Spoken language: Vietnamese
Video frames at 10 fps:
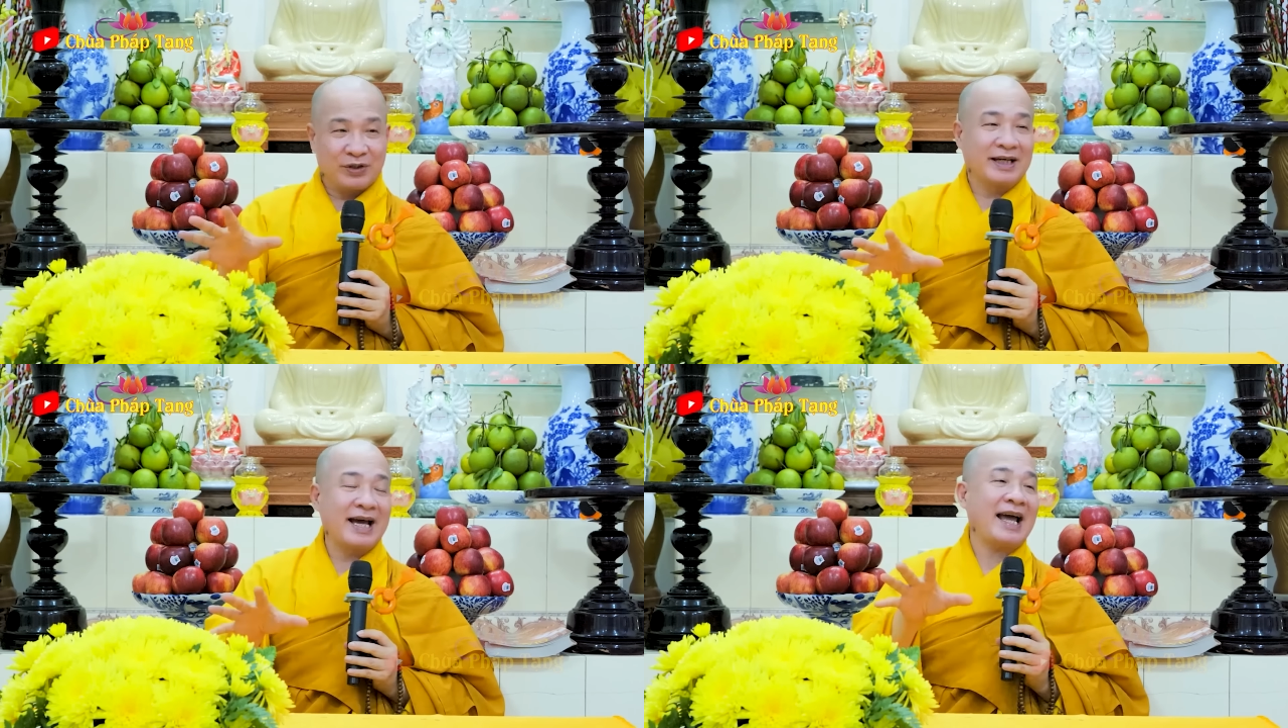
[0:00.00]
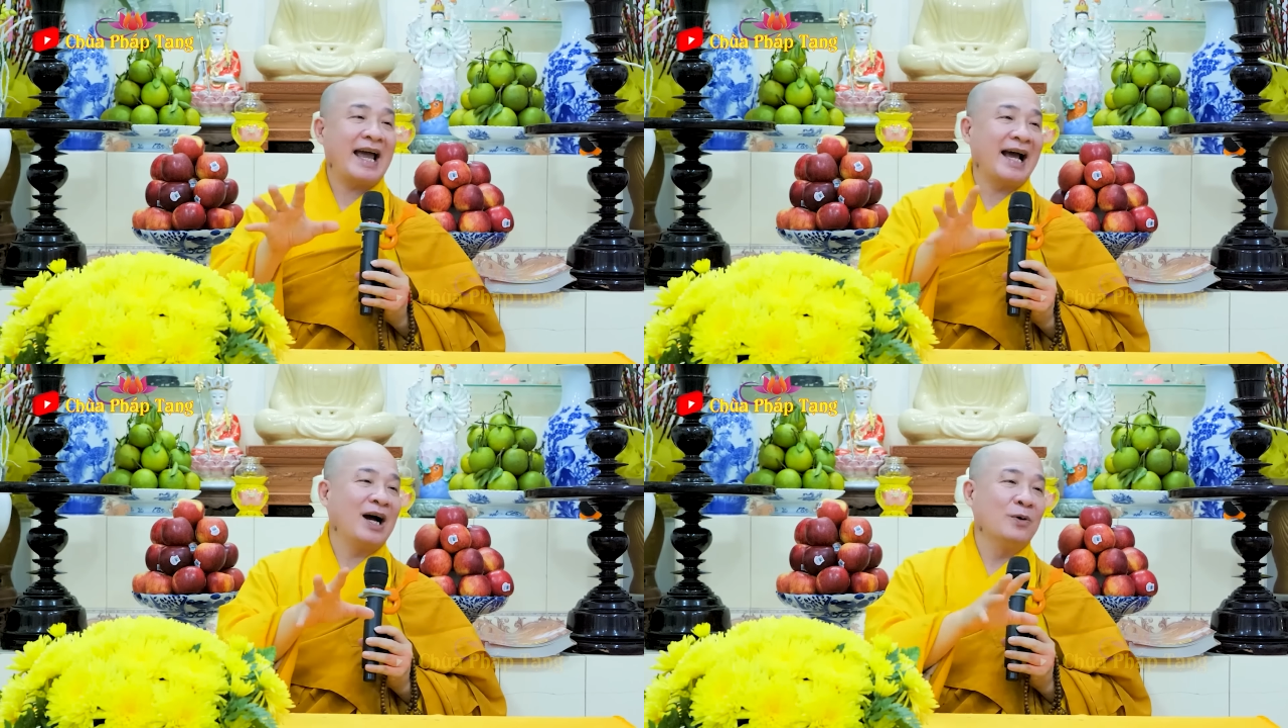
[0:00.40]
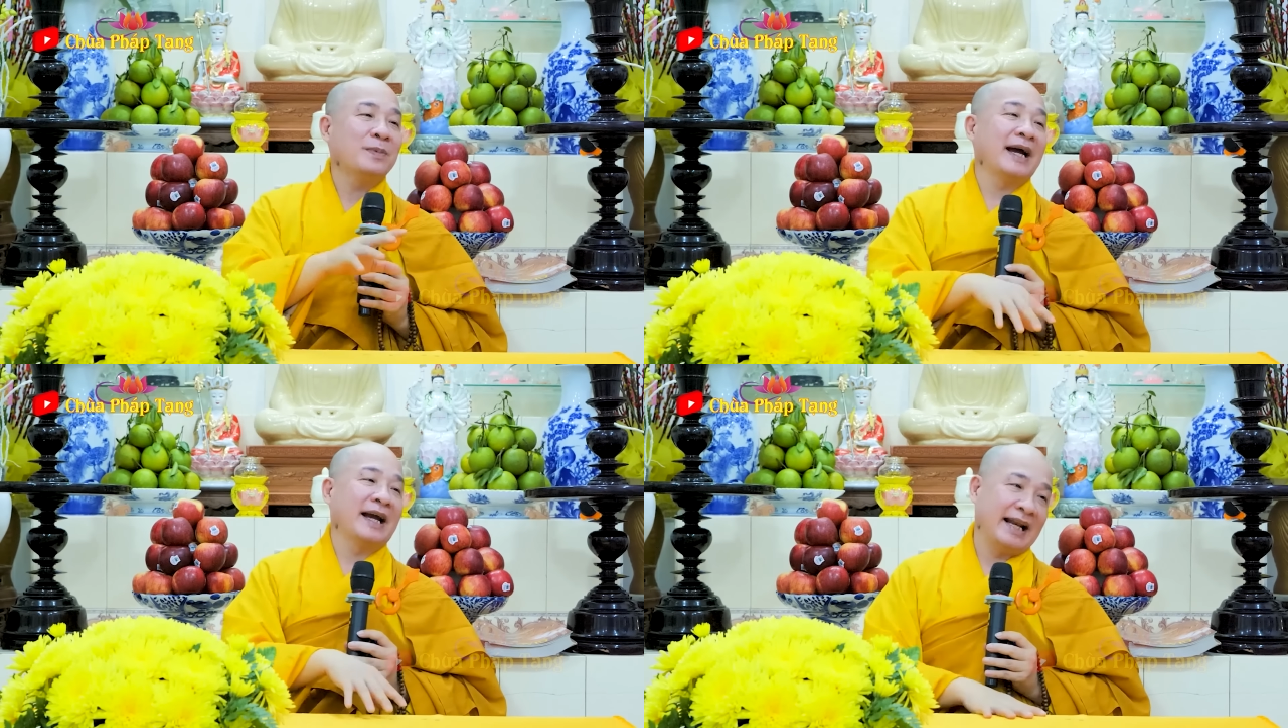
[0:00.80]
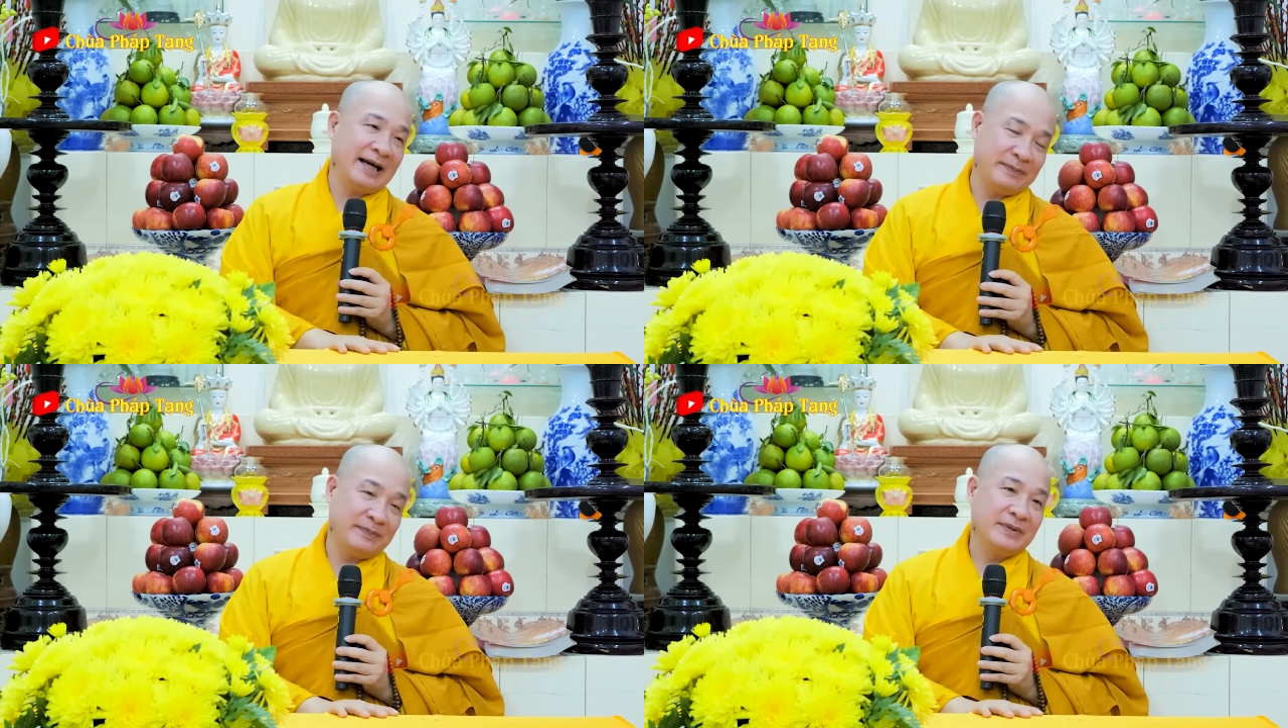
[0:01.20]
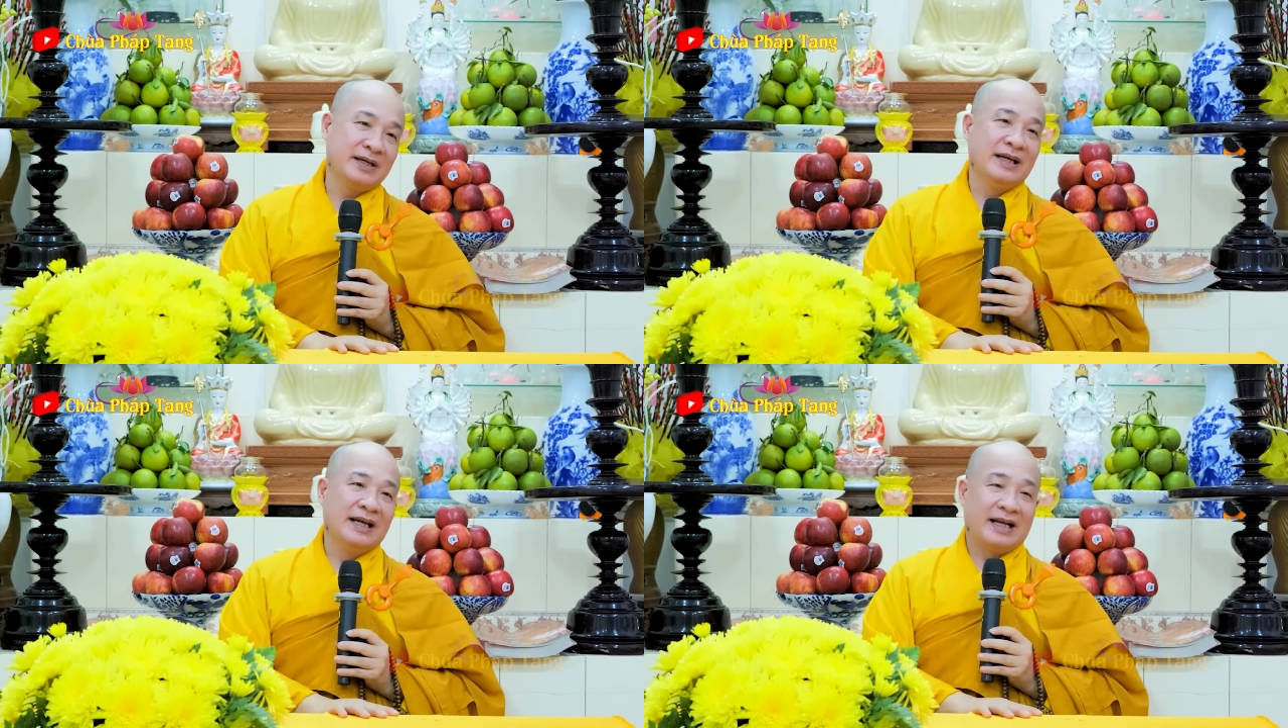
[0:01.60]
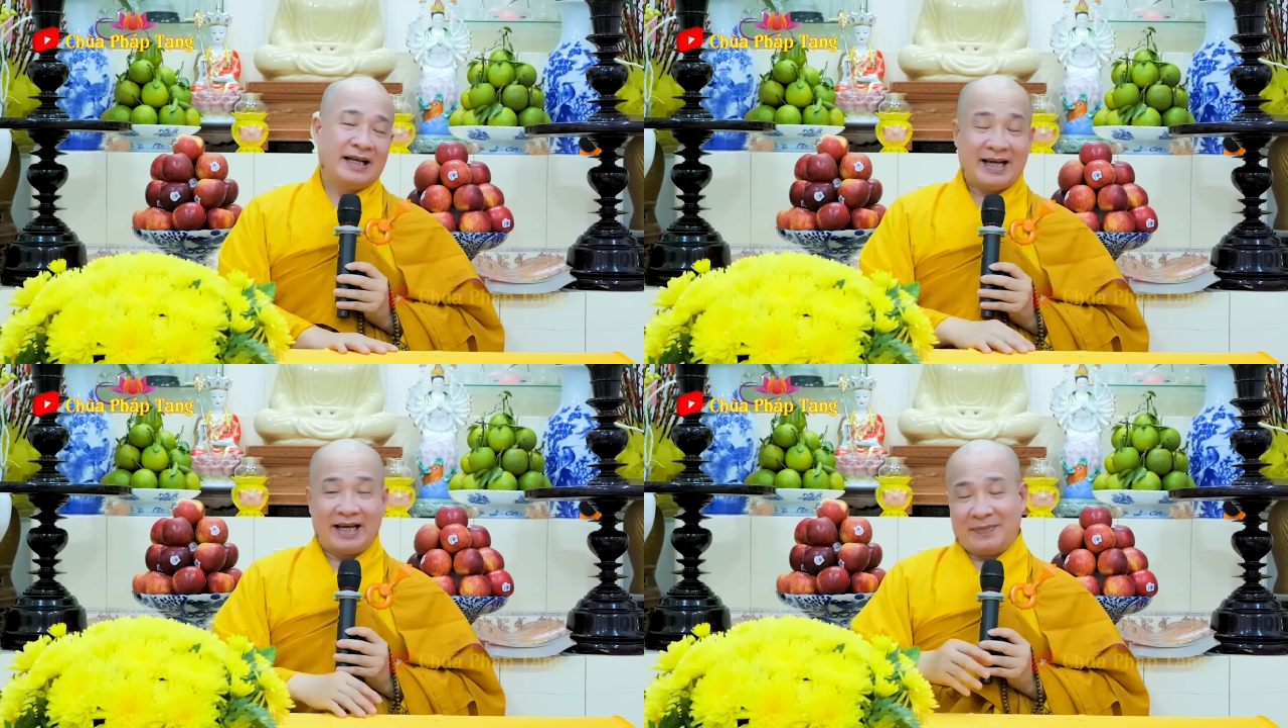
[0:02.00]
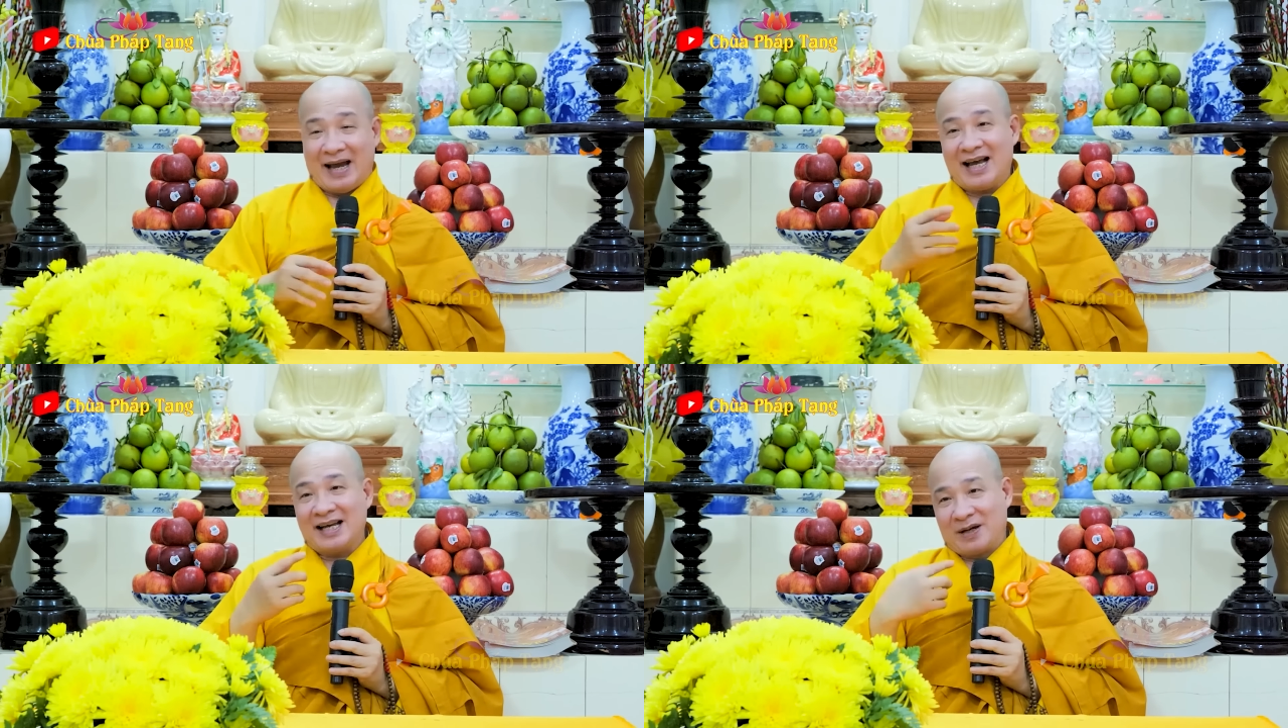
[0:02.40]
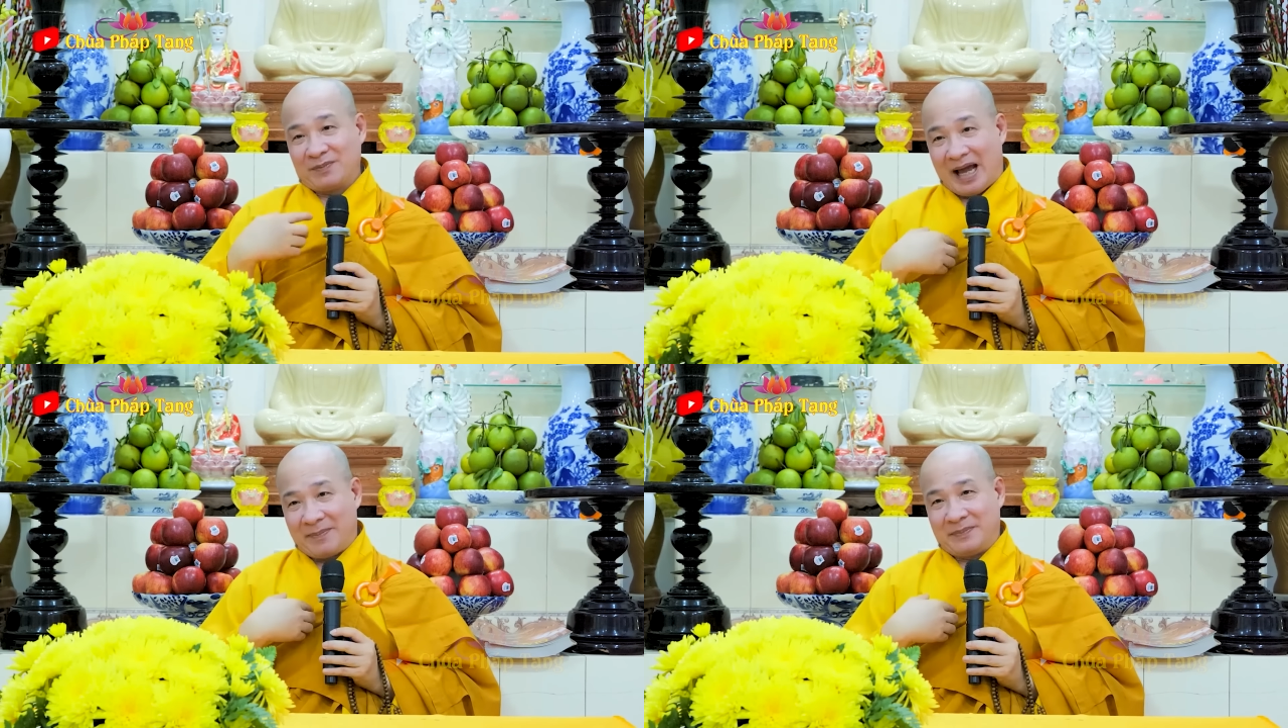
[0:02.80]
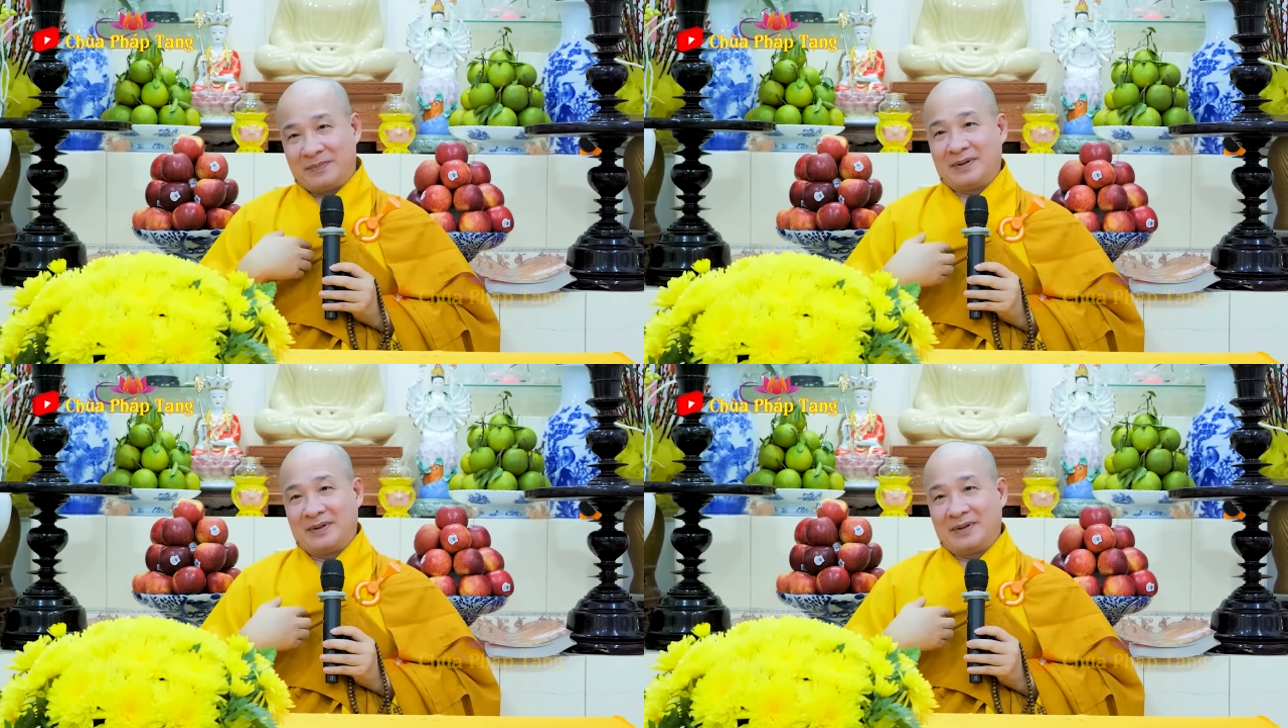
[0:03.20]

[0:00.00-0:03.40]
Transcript: cho người khác an ổn hài lòng. Cái nghiệp ác ở trong tâm